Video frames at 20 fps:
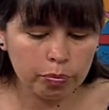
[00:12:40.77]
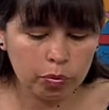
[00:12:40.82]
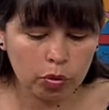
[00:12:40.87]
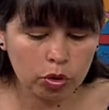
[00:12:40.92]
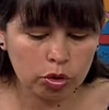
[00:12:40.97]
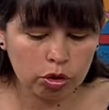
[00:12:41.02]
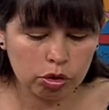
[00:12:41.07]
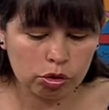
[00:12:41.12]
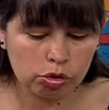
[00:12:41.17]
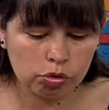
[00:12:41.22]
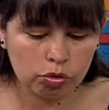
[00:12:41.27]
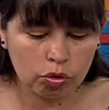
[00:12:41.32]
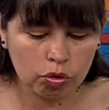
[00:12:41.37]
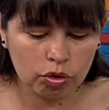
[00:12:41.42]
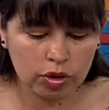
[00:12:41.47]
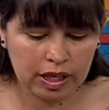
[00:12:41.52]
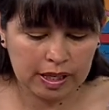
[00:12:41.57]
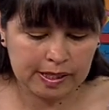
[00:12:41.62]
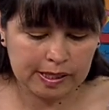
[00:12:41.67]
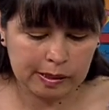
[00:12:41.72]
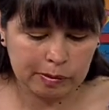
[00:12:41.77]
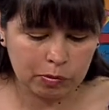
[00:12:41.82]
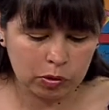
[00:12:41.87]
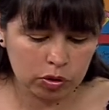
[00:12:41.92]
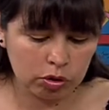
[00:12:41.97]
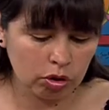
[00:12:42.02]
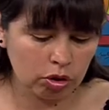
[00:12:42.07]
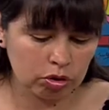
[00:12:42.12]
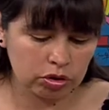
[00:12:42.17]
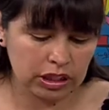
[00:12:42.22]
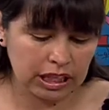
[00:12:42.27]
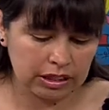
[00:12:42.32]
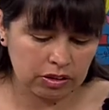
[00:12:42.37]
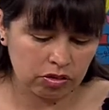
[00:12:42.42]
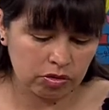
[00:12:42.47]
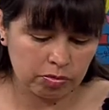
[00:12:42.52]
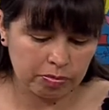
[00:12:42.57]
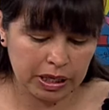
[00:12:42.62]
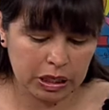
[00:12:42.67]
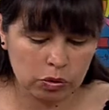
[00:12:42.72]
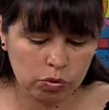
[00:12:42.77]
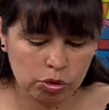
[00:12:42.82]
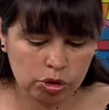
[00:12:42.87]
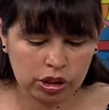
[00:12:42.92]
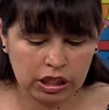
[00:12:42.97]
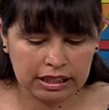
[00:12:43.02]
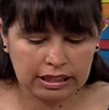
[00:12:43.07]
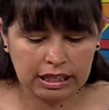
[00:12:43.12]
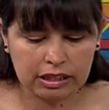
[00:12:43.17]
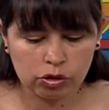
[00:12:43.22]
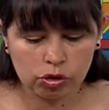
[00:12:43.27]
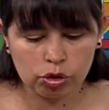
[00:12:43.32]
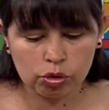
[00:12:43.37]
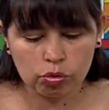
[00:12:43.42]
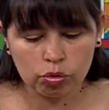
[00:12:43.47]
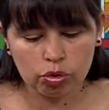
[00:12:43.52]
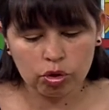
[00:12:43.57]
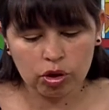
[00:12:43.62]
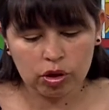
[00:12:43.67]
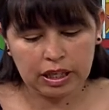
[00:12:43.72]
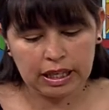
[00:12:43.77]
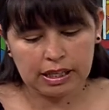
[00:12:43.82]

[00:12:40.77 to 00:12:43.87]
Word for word: muy oscura, decimos, no, ya no me gusta tan oscuro,